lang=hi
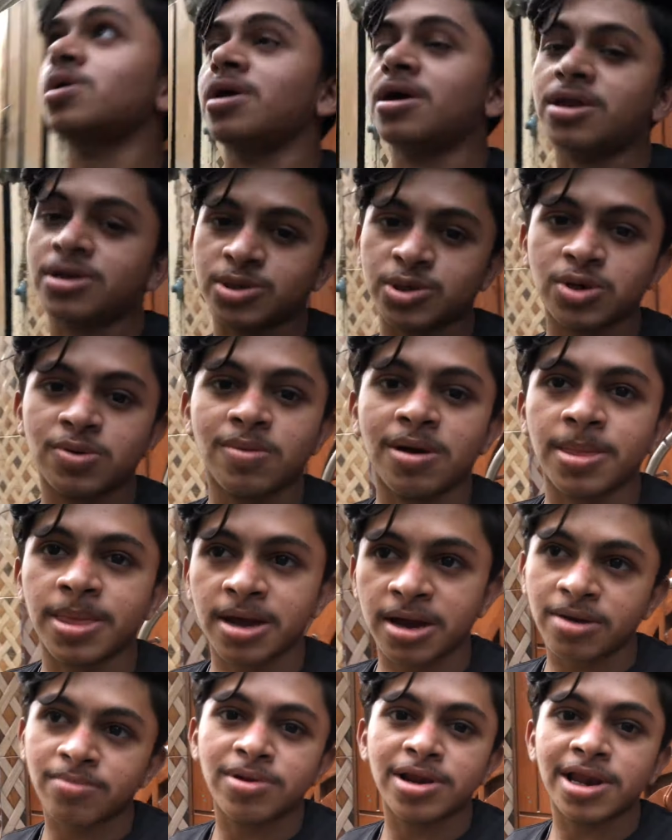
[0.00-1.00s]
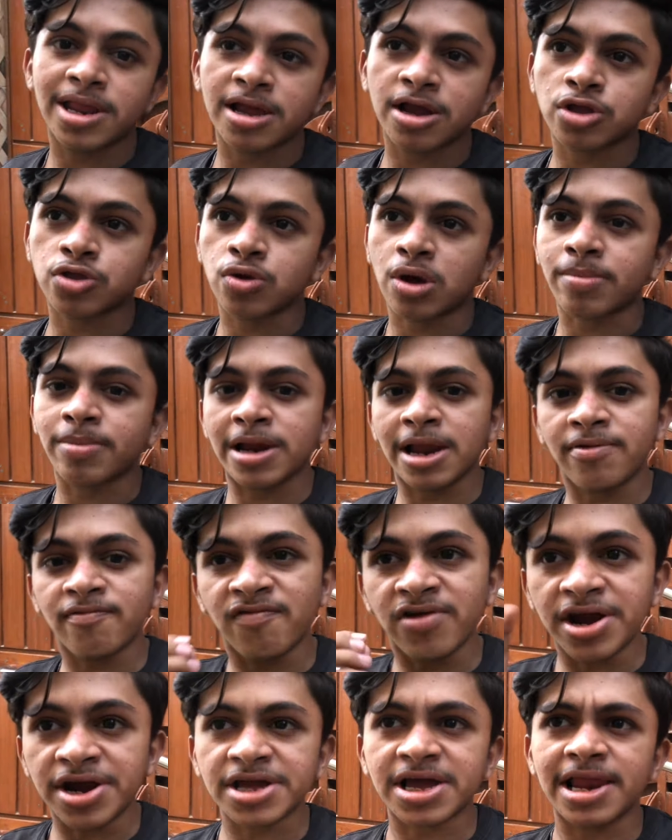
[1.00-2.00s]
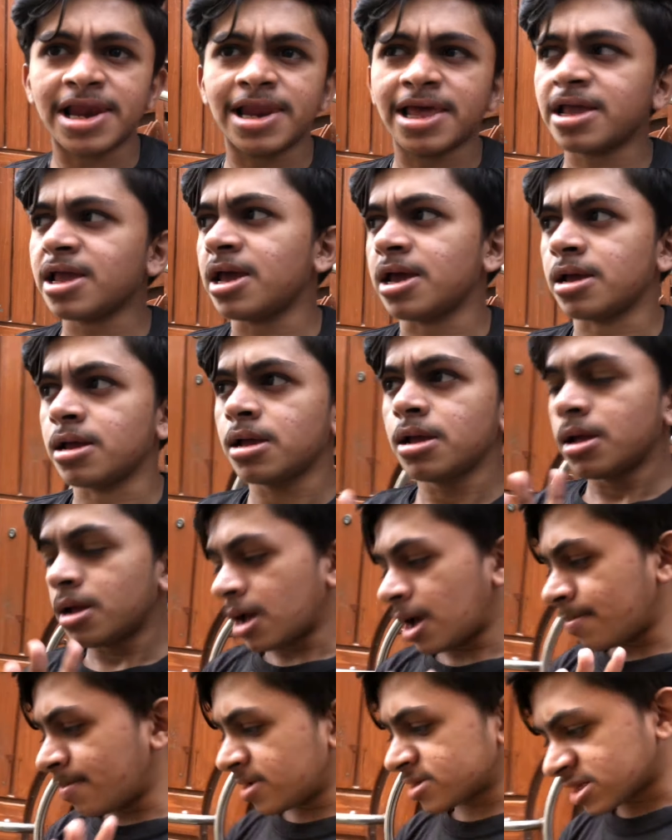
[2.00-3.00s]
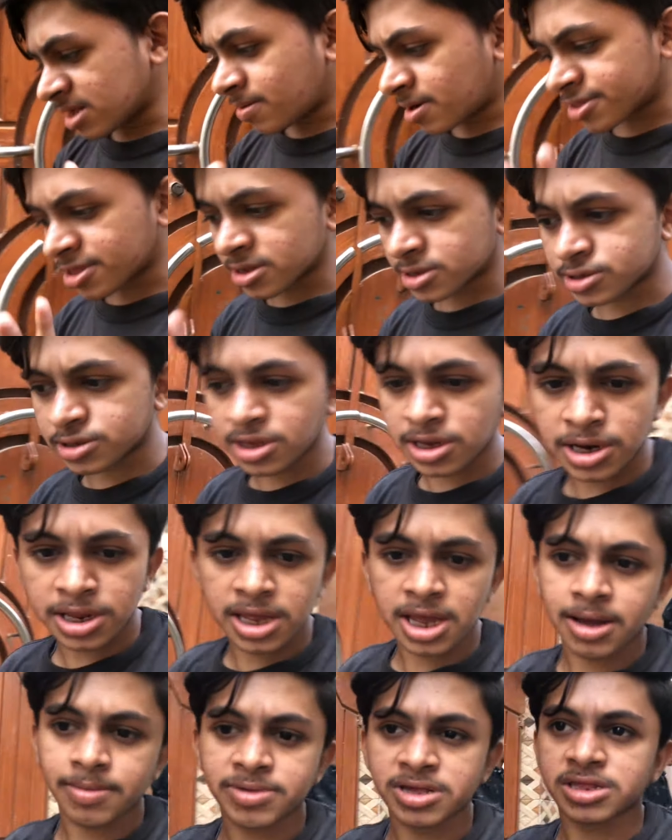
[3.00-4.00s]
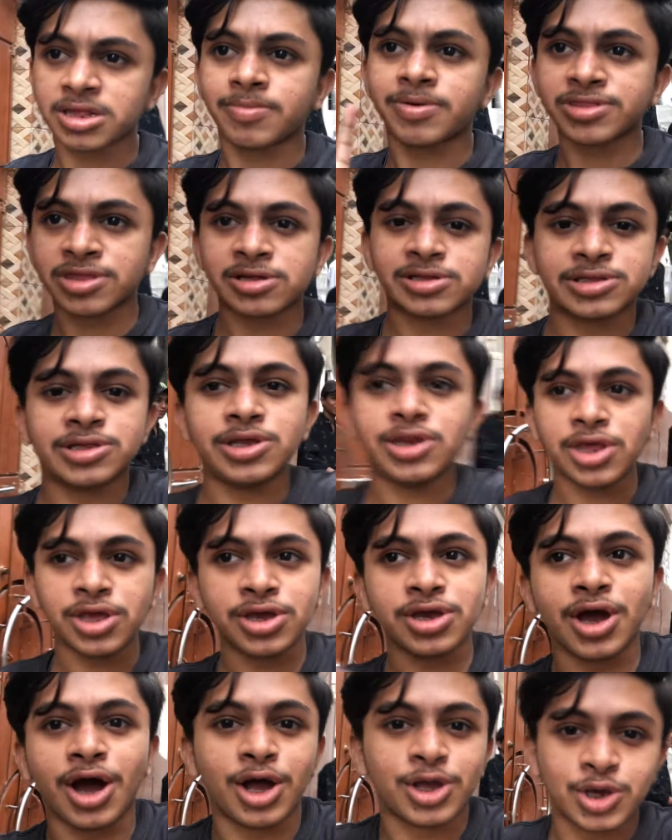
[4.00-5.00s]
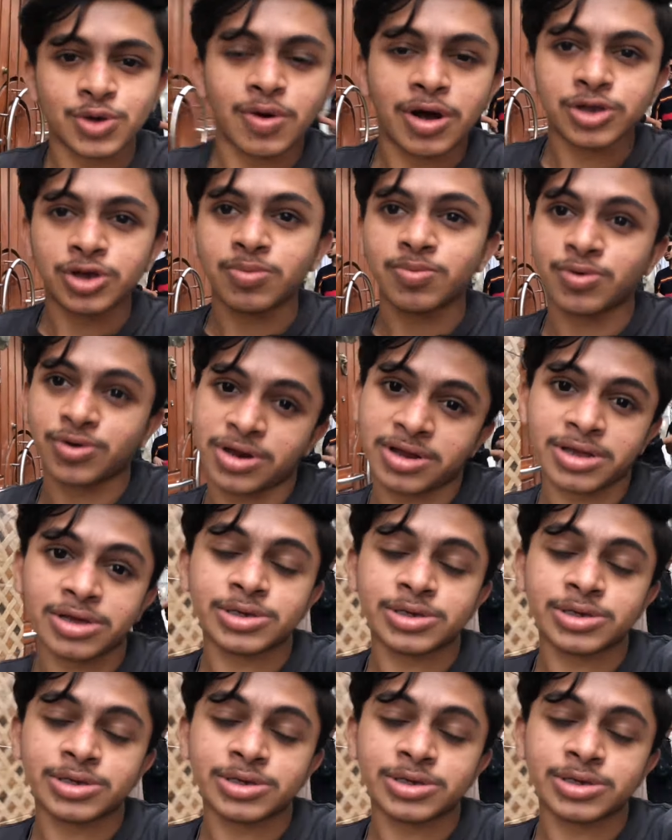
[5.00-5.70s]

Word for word: यार अच्छी बात है अगर मिल लेंगे तो यार पहले हम वेट कर लेंगे हमें ज़बरदस्ती नहीं है हमें ज़बरदस्ती नहीं है की आज आज हम करेंगे